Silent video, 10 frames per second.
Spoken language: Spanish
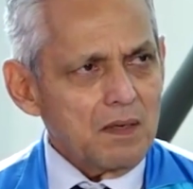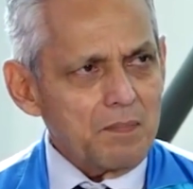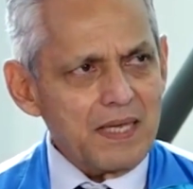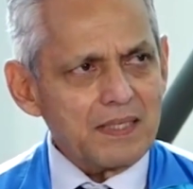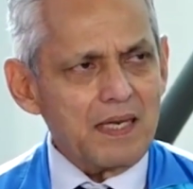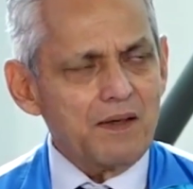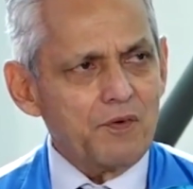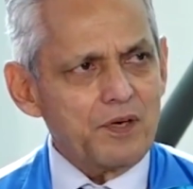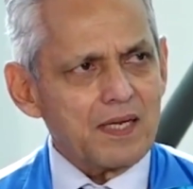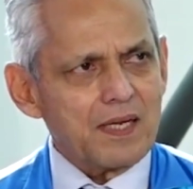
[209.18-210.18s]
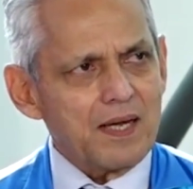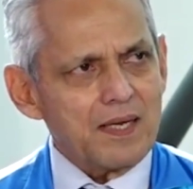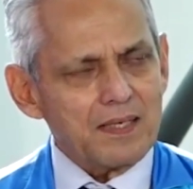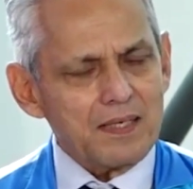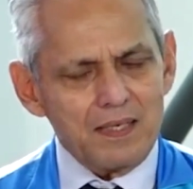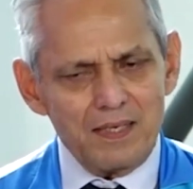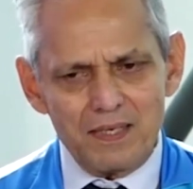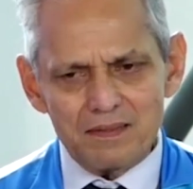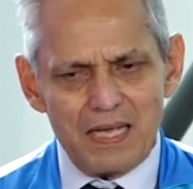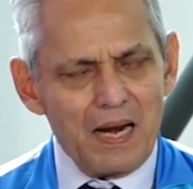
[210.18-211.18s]
vía telefónica
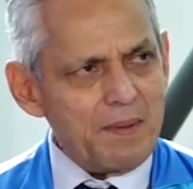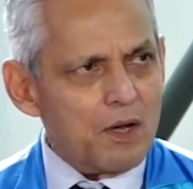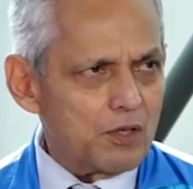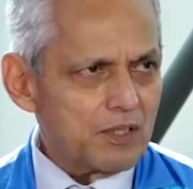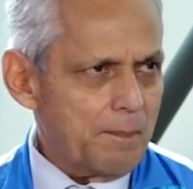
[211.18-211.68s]
y está la mejor